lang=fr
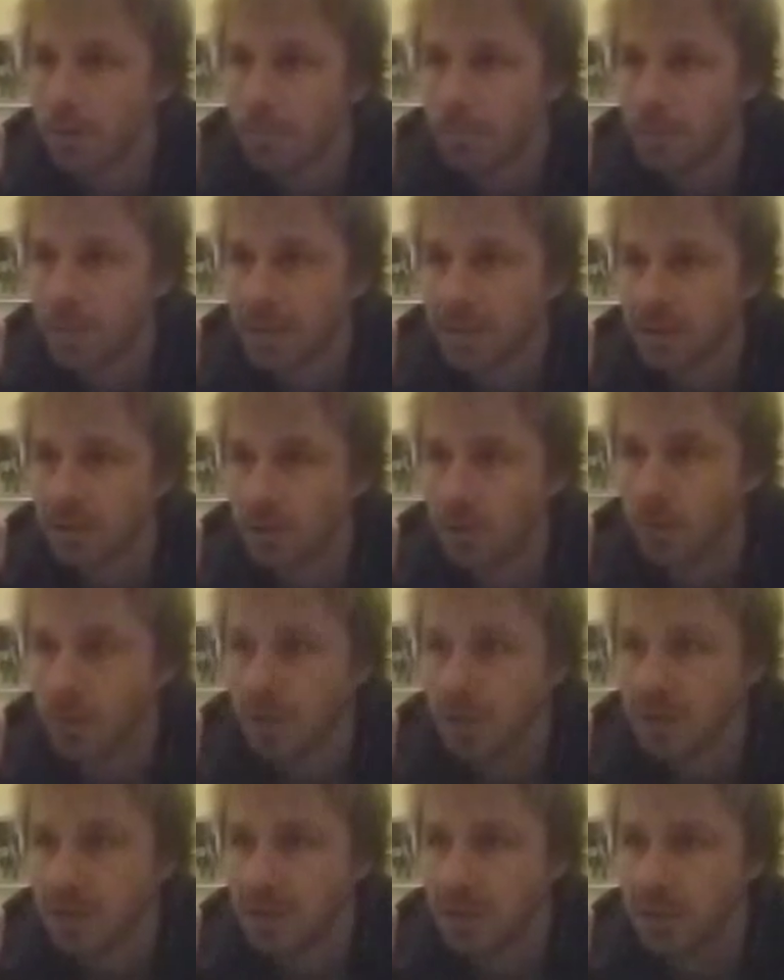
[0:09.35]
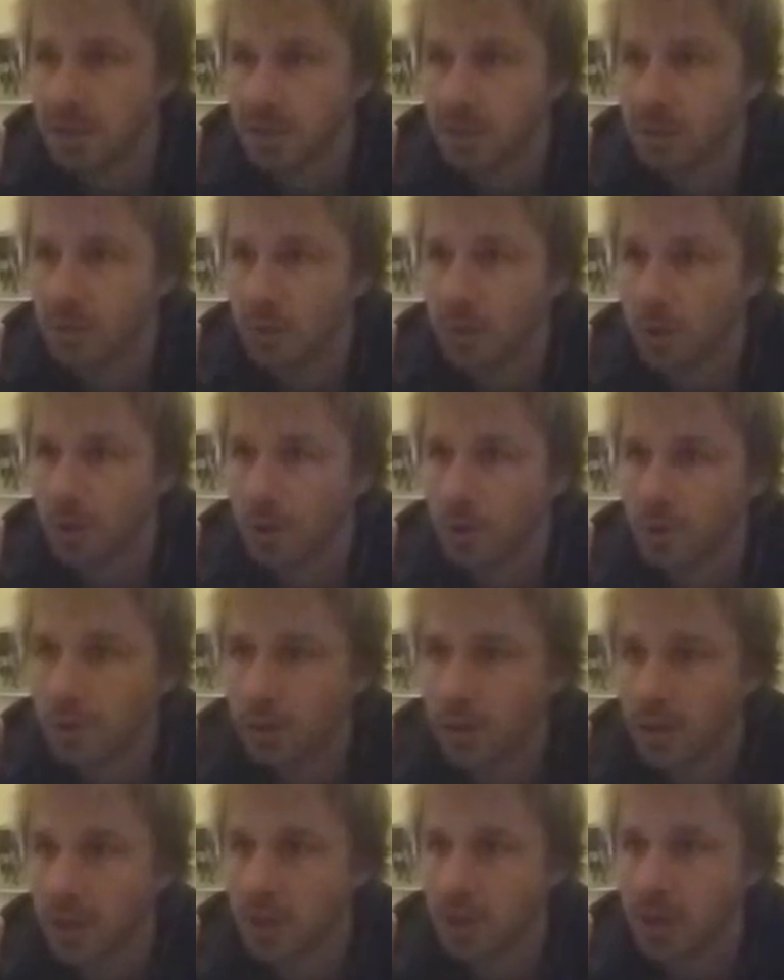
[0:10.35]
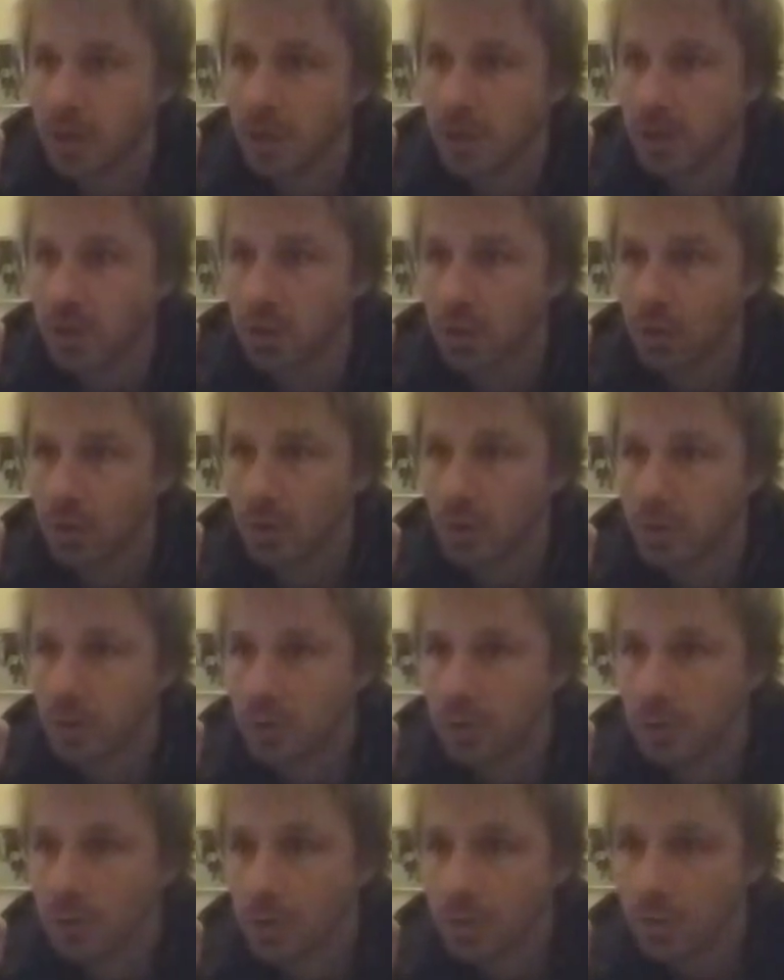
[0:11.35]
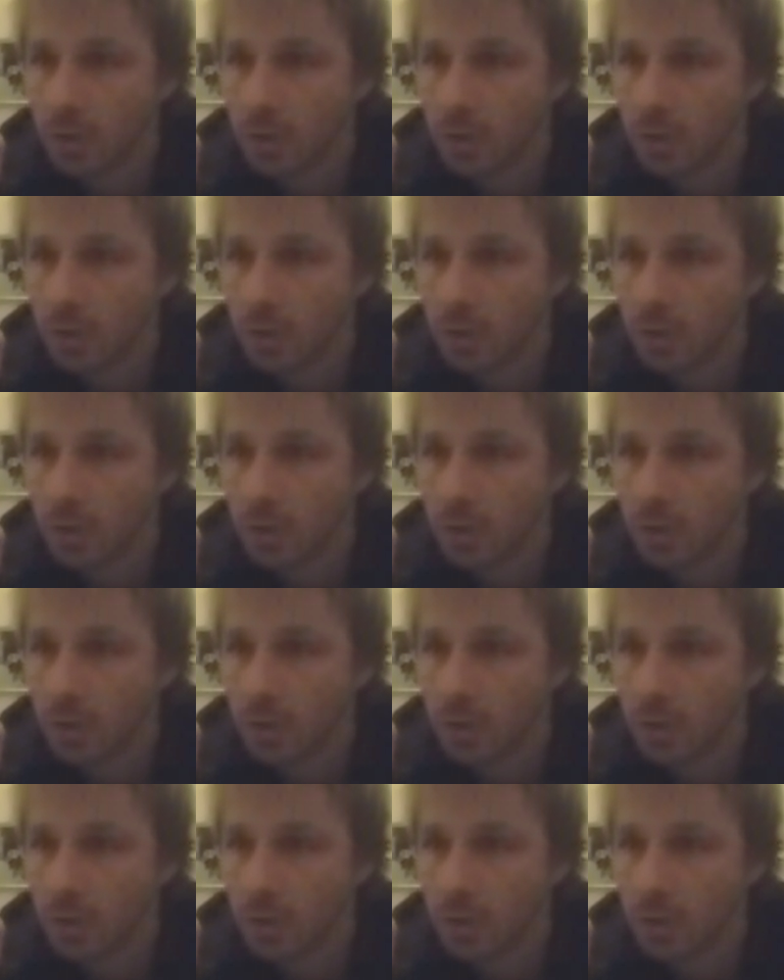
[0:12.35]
Parce que les éditeurs te cachent des choses.